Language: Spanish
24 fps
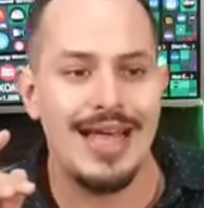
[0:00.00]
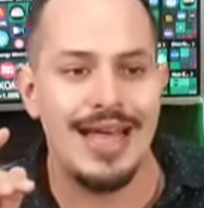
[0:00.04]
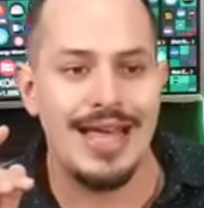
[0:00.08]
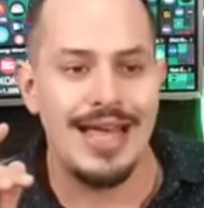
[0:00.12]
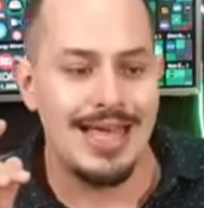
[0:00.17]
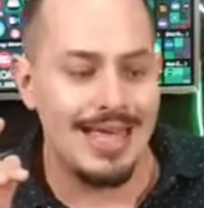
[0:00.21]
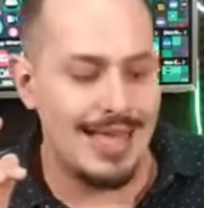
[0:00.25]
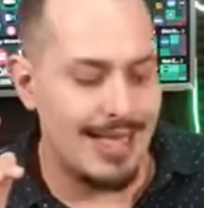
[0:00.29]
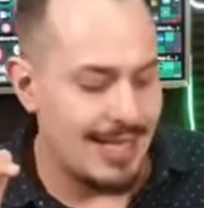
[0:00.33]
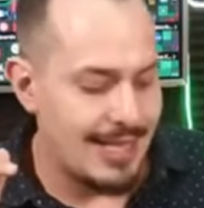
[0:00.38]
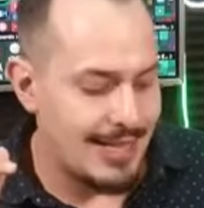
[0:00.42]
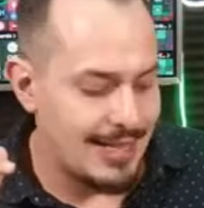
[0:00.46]

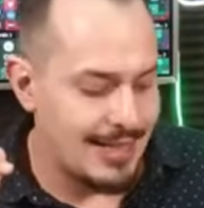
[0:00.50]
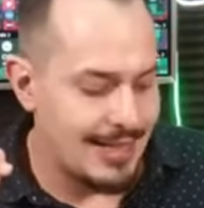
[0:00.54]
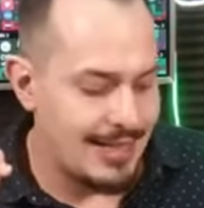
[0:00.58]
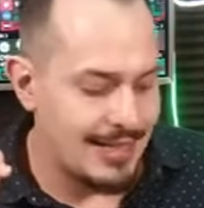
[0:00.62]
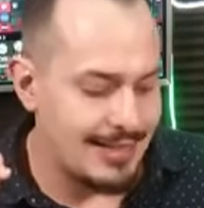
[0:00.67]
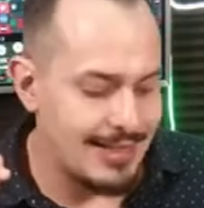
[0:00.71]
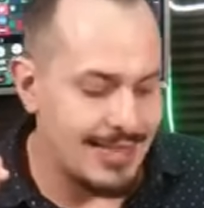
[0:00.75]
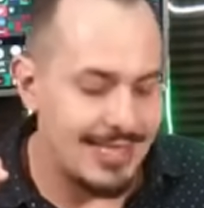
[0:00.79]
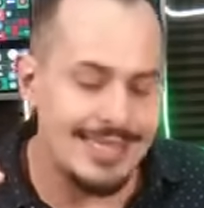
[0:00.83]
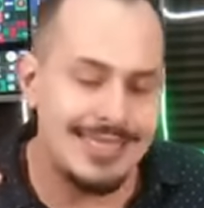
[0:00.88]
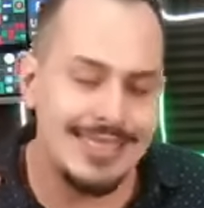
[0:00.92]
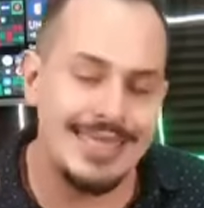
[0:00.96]
eh,
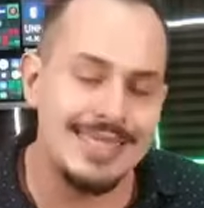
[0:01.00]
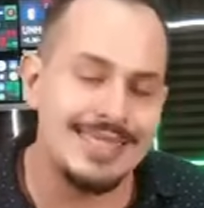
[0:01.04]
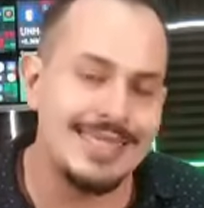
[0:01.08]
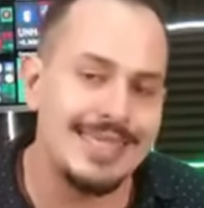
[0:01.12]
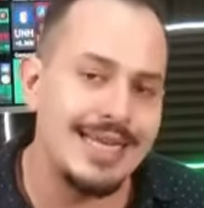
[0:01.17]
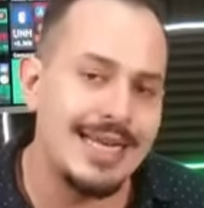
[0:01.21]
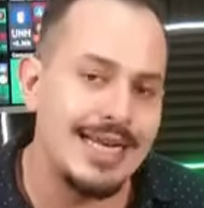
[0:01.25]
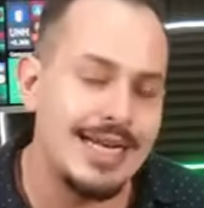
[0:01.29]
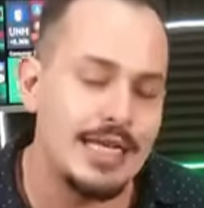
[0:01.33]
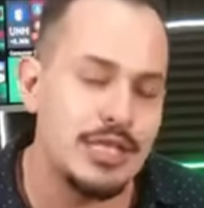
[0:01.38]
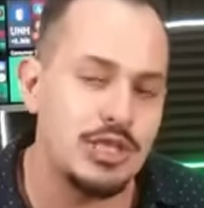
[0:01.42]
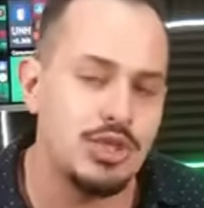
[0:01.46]

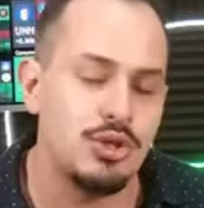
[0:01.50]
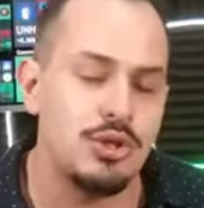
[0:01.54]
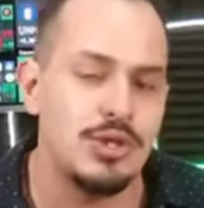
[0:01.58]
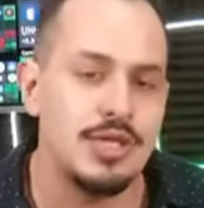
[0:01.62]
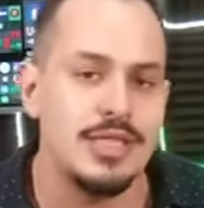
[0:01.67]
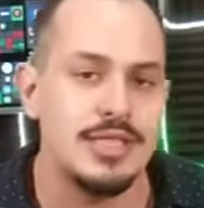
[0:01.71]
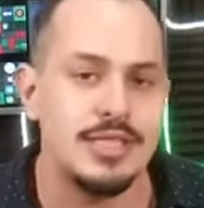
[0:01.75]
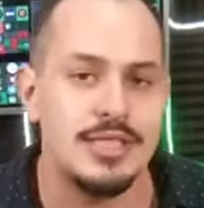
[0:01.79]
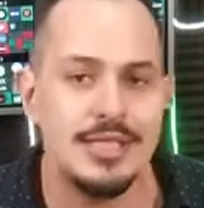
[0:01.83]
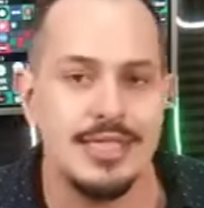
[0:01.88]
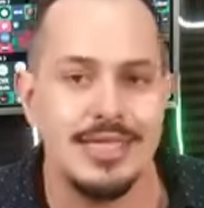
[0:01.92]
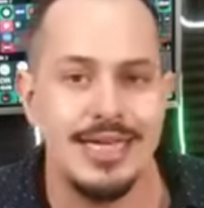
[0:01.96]

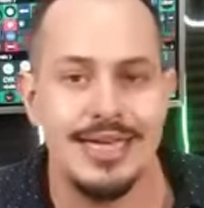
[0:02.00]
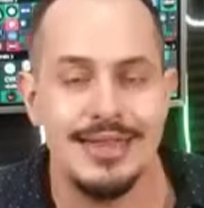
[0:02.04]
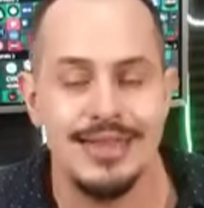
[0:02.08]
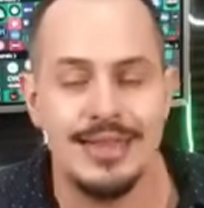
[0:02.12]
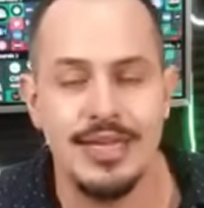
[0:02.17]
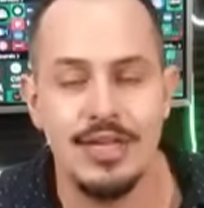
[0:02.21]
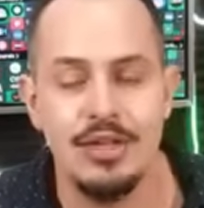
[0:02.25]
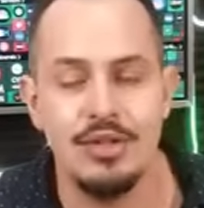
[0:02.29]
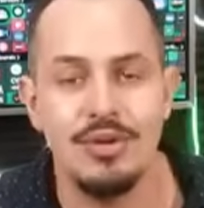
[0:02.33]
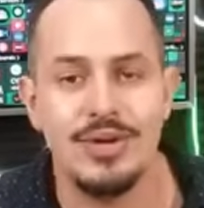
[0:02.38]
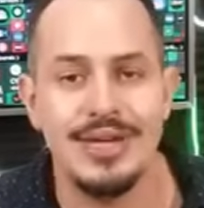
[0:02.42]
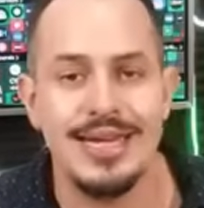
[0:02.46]
desaceleraciones y han
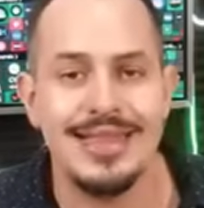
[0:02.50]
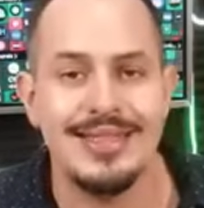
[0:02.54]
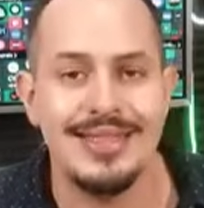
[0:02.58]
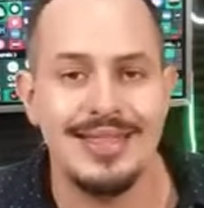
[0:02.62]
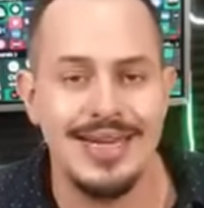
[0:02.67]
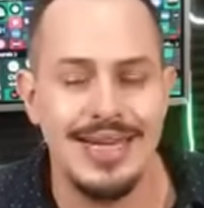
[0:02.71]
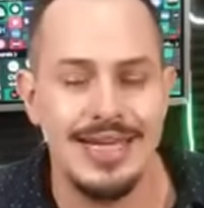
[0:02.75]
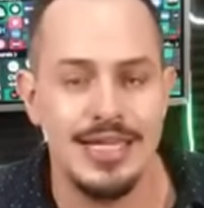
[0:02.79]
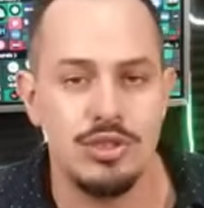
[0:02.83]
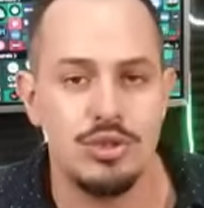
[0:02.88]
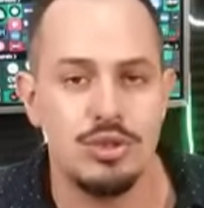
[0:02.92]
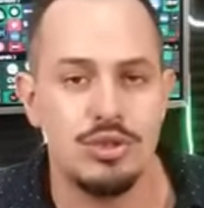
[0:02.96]
tenido
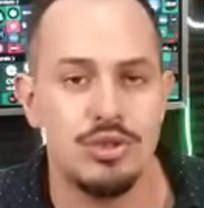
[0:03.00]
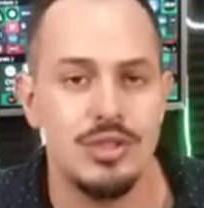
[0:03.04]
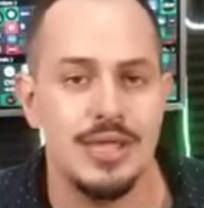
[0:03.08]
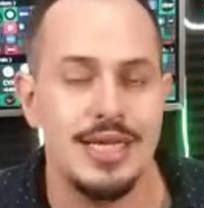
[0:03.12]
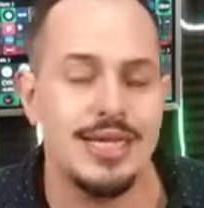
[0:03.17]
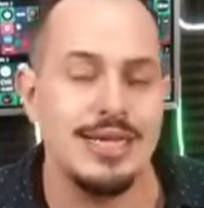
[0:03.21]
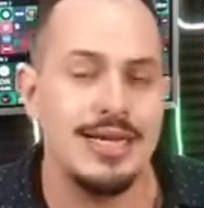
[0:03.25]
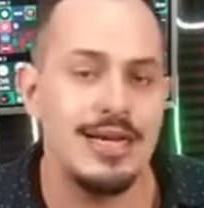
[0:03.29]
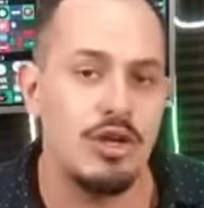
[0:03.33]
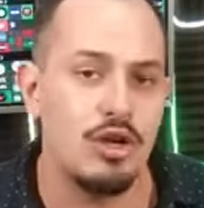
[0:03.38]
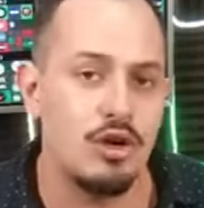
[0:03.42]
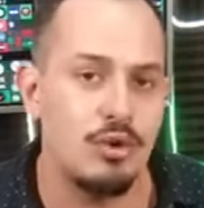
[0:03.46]
retrasos
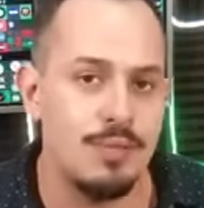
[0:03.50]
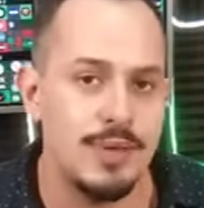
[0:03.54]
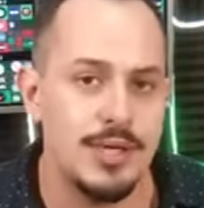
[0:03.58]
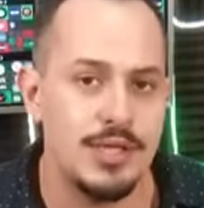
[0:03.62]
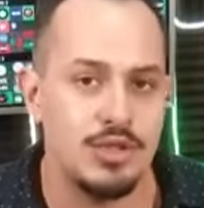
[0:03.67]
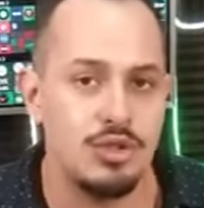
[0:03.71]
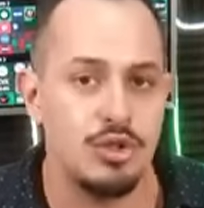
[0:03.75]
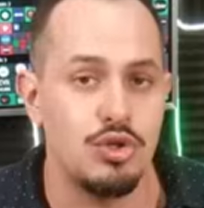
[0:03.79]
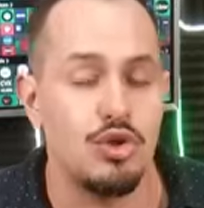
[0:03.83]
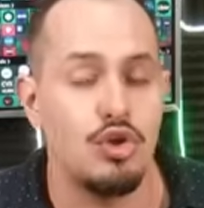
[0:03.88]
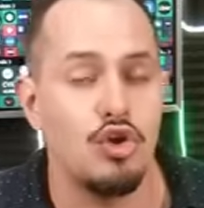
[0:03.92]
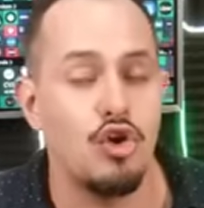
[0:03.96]
en el
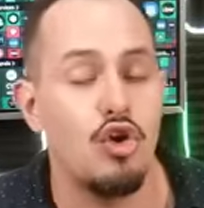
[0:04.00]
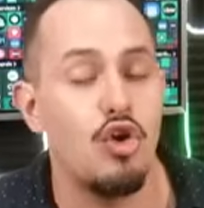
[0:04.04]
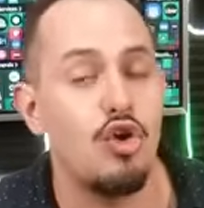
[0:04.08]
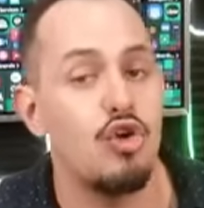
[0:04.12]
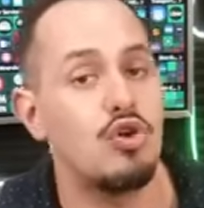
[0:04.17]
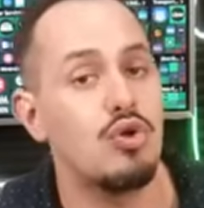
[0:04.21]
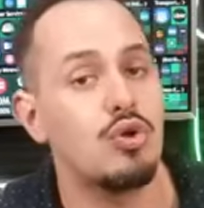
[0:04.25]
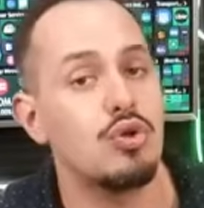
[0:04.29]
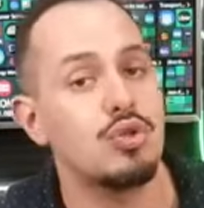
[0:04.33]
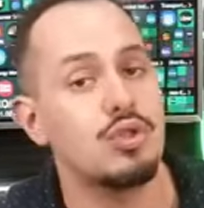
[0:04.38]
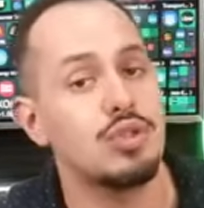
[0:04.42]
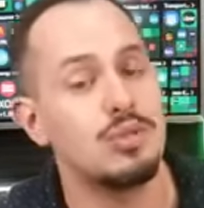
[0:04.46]
comercio
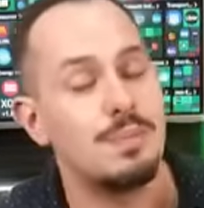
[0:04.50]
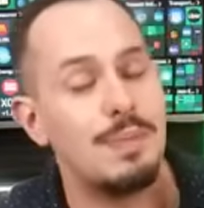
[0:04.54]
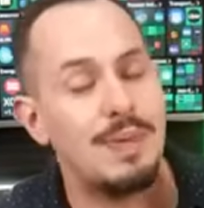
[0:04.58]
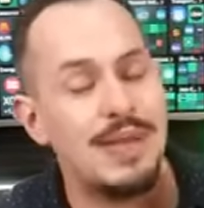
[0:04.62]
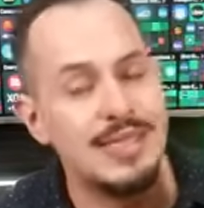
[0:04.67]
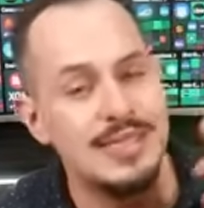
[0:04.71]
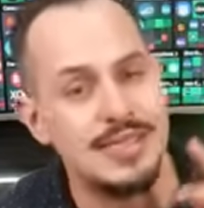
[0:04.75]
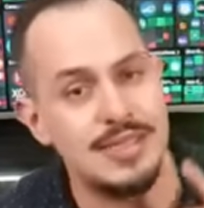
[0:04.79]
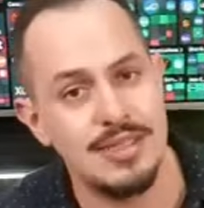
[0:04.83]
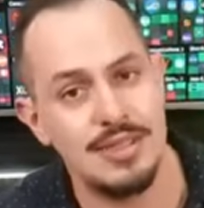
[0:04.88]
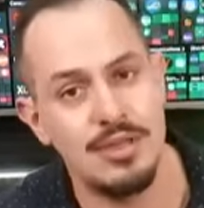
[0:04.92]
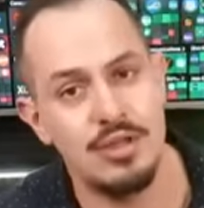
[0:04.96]
con otros
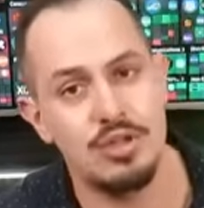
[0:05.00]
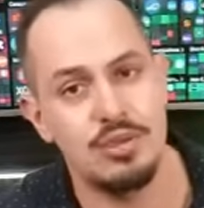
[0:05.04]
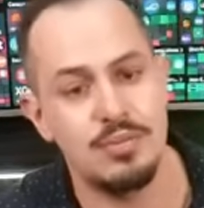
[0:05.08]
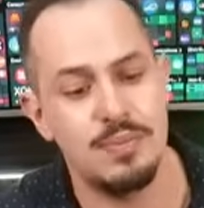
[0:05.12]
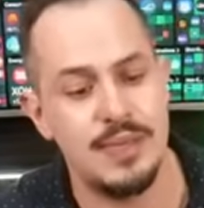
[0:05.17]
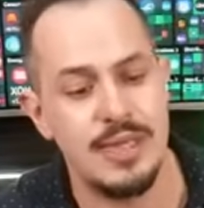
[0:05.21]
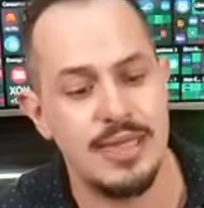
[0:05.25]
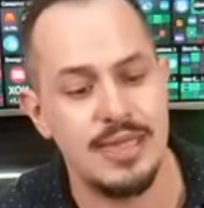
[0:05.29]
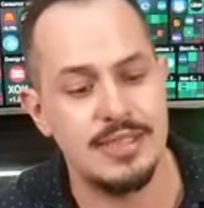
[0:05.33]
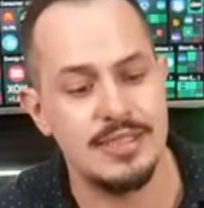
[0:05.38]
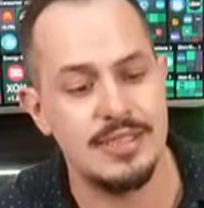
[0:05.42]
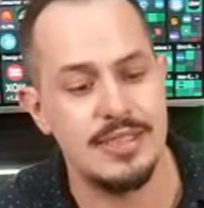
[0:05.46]
países de los
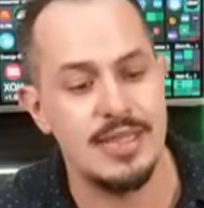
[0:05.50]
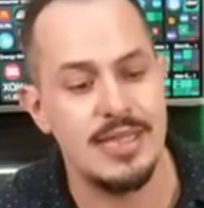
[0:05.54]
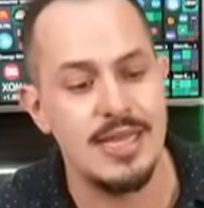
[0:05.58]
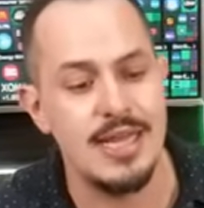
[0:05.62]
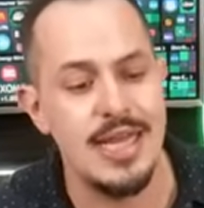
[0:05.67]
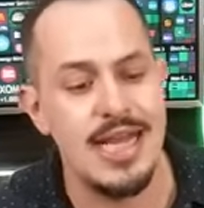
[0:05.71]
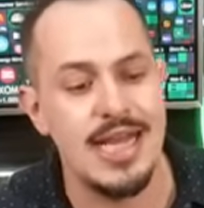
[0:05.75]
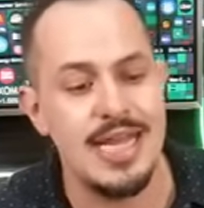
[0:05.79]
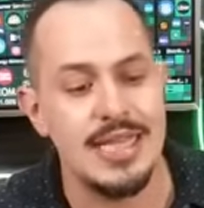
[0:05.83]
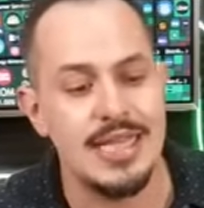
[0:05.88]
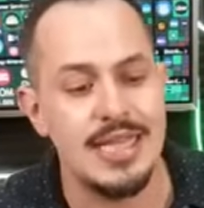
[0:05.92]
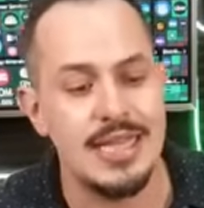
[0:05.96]
BRICS,
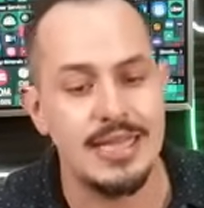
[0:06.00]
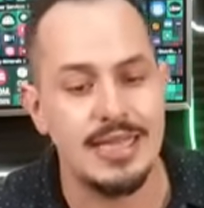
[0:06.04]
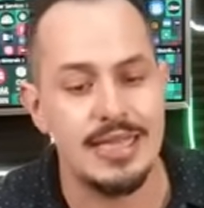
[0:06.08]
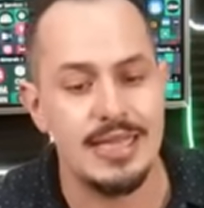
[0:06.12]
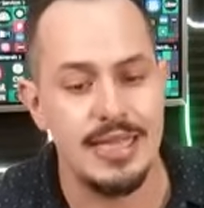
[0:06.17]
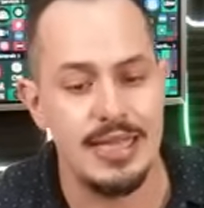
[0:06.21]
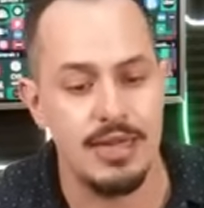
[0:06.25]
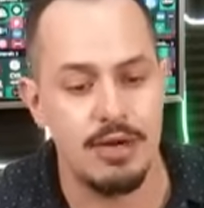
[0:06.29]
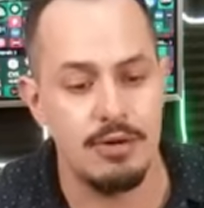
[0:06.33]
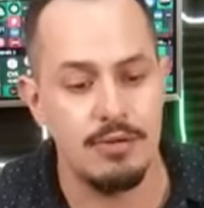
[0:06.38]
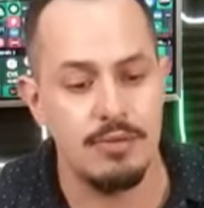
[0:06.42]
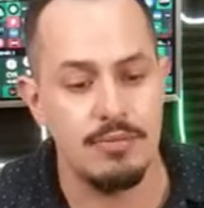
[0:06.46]
ya
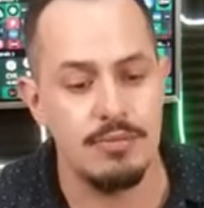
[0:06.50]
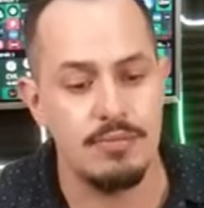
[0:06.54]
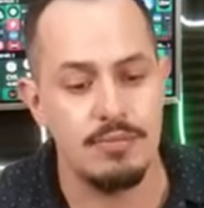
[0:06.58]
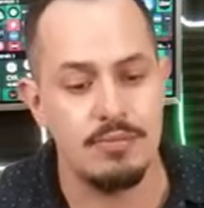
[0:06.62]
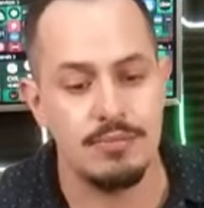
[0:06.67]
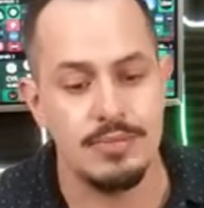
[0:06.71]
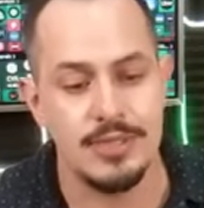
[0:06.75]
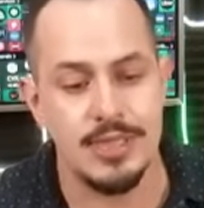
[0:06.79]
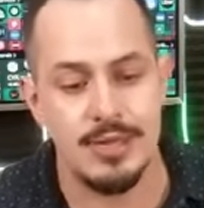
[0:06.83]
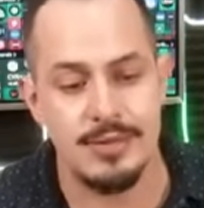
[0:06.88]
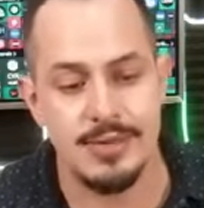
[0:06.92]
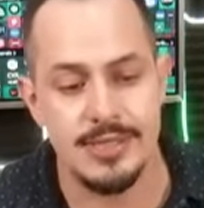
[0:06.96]
dijeron,
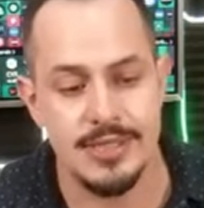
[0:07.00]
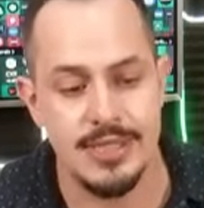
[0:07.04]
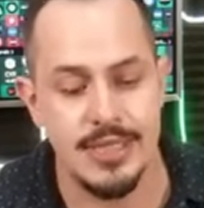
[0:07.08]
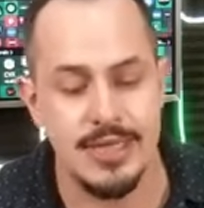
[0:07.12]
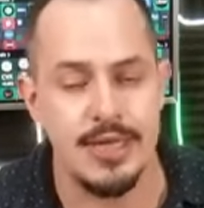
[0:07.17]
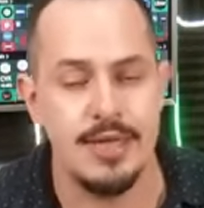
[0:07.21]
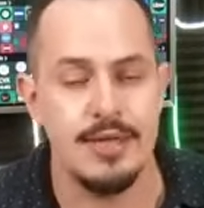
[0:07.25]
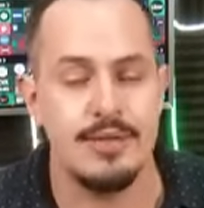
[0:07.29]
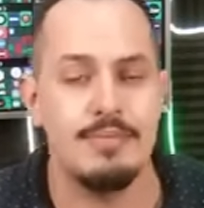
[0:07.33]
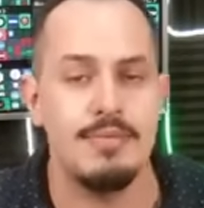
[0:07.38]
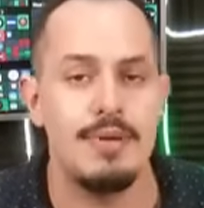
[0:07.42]
¿sabes qué?